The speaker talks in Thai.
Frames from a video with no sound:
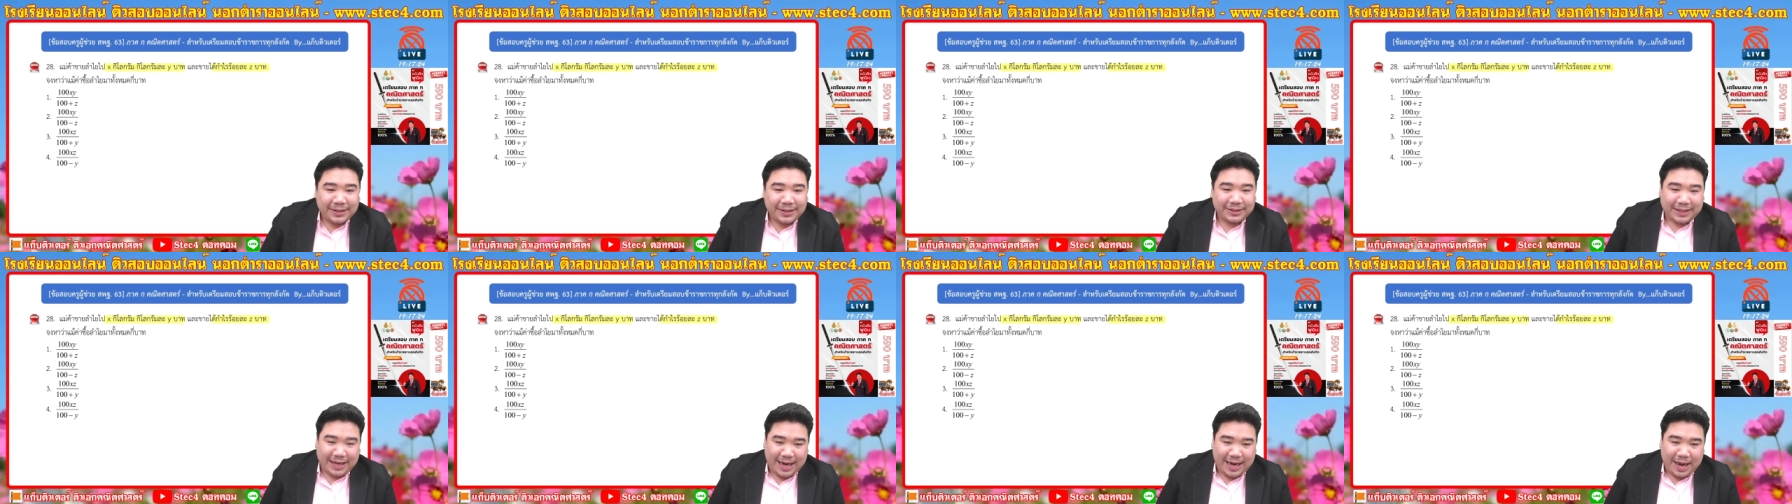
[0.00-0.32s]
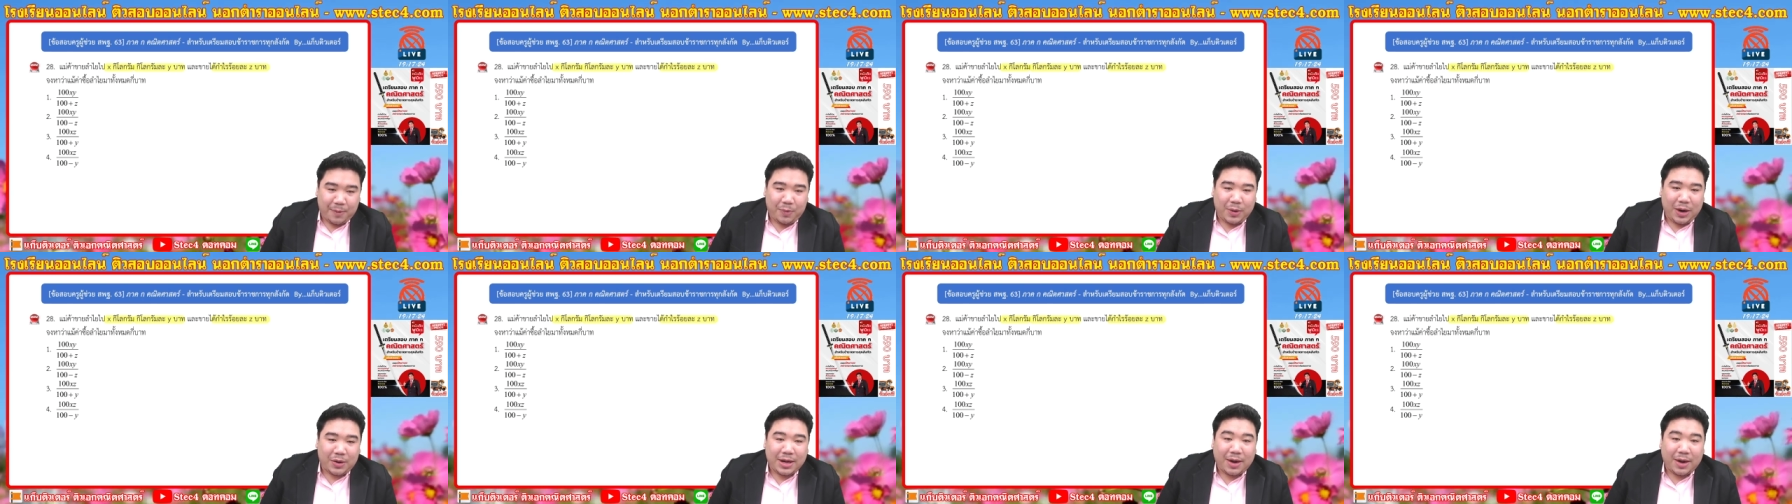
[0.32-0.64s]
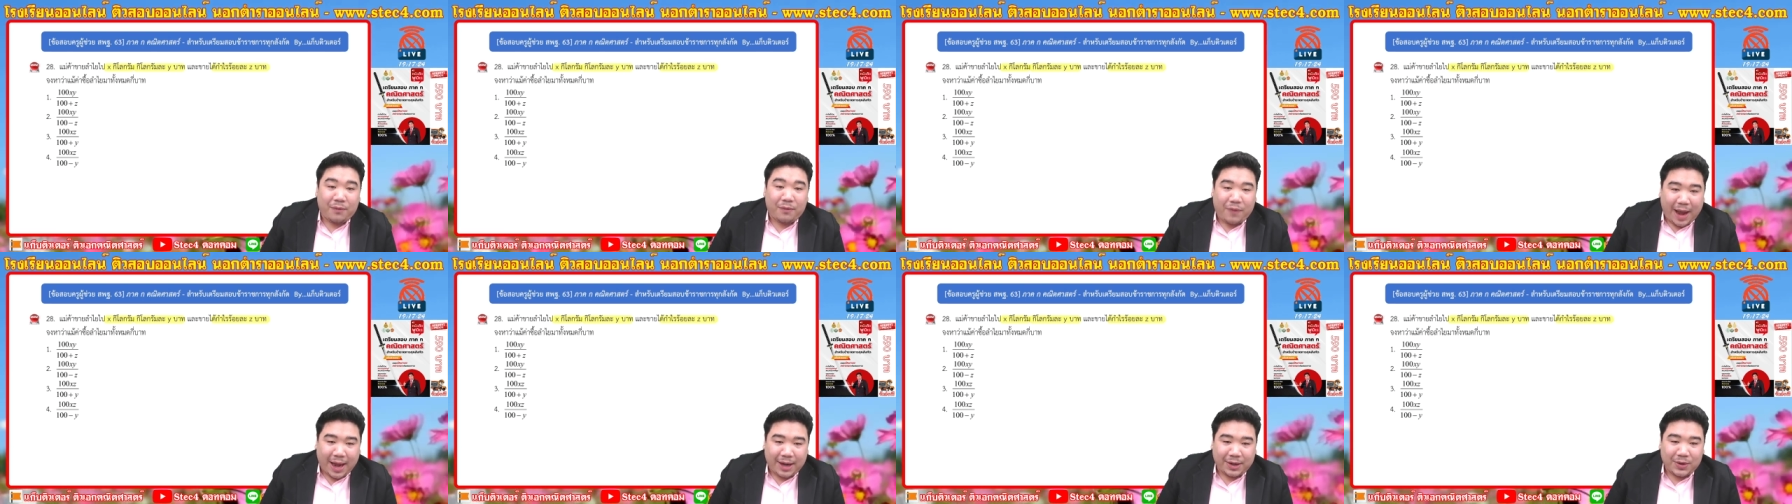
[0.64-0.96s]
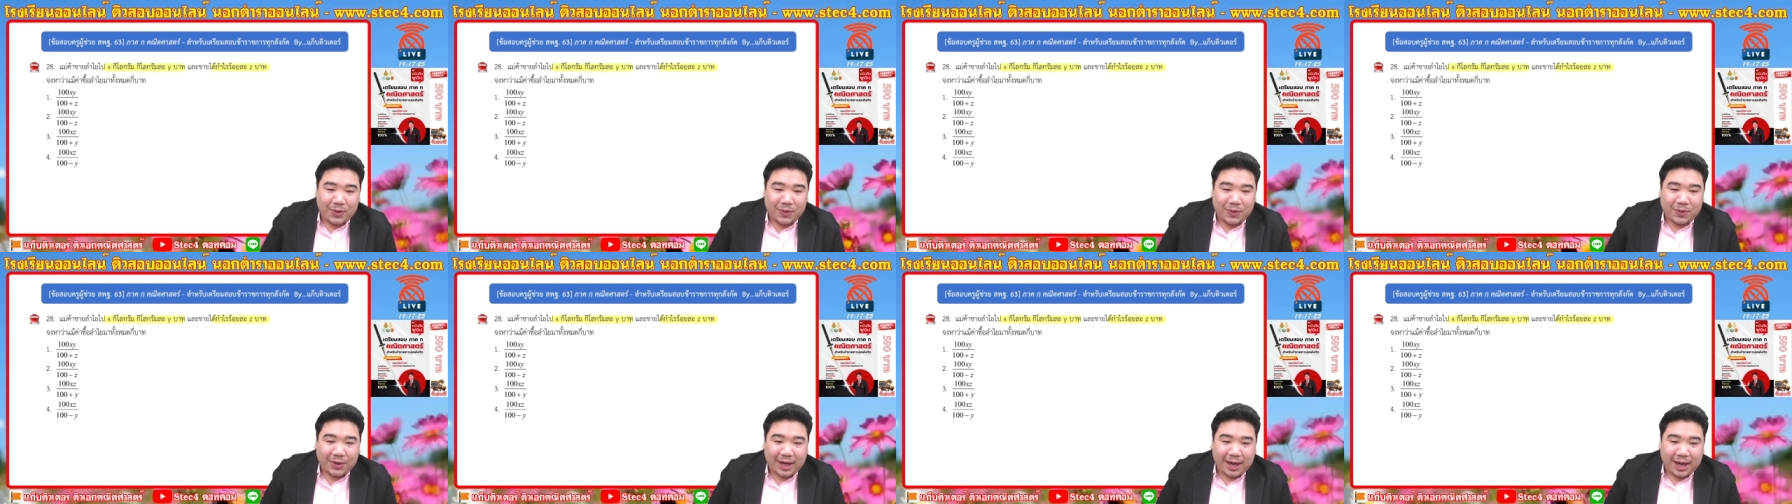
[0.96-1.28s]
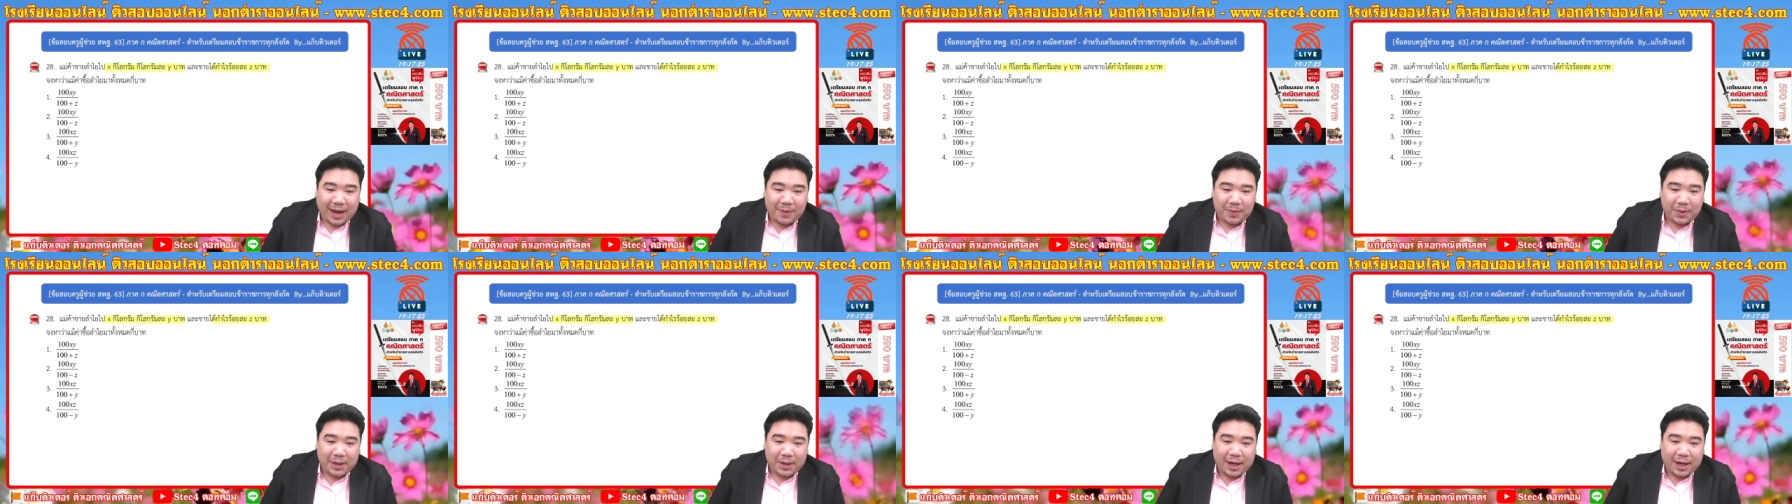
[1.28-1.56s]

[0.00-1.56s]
แสดงพวกเรายังฟังอยู่นะครับ